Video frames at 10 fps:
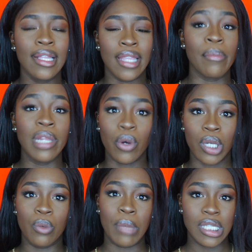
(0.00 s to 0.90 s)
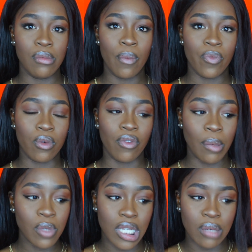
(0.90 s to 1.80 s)
t'améliorer au maximum donc
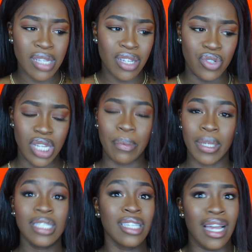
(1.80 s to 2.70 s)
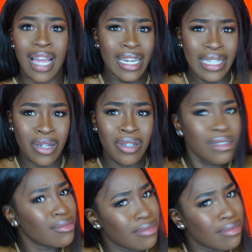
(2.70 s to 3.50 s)
vraiment c'est comme ça que j'ai appris à l'école